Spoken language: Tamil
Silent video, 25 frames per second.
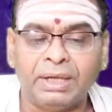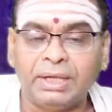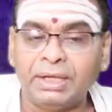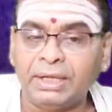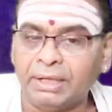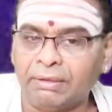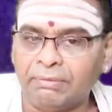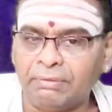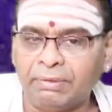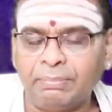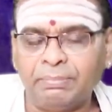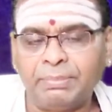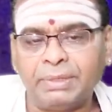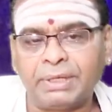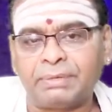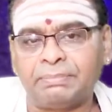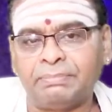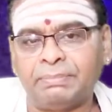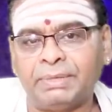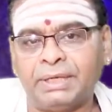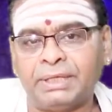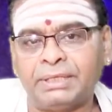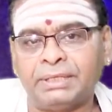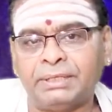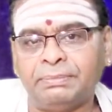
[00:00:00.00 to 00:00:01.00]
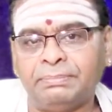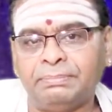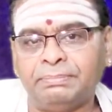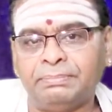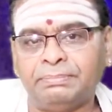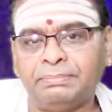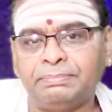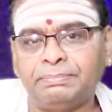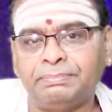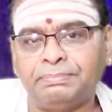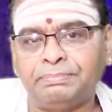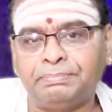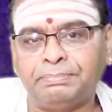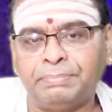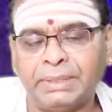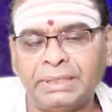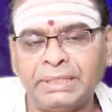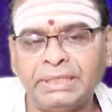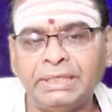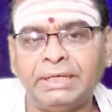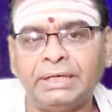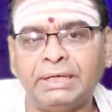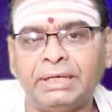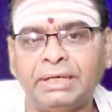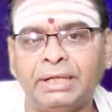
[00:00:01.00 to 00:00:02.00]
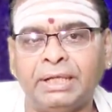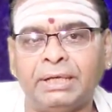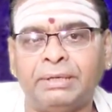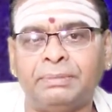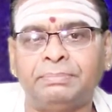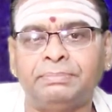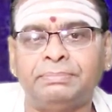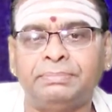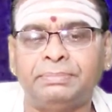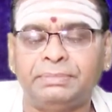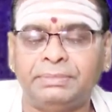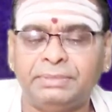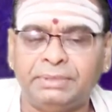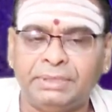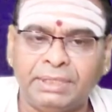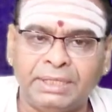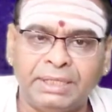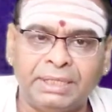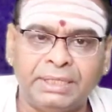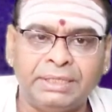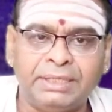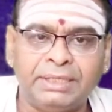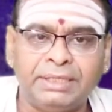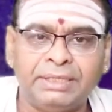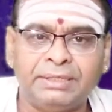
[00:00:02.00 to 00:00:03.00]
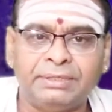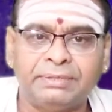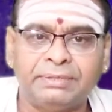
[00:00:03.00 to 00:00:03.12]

நவம்பர் மாதம் பதினேழாம் திகதி